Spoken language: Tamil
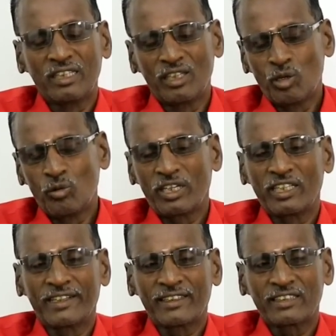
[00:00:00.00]
ஏதோ
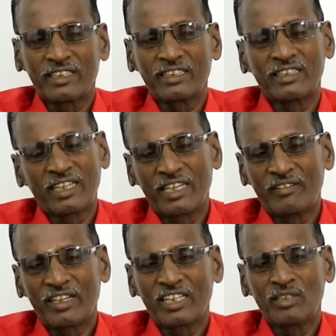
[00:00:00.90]
ஒரு இடத்த
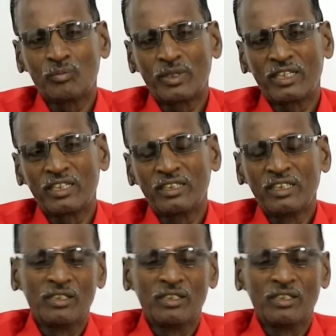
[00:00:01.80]
நீங்கள் விரயம் பண்ணி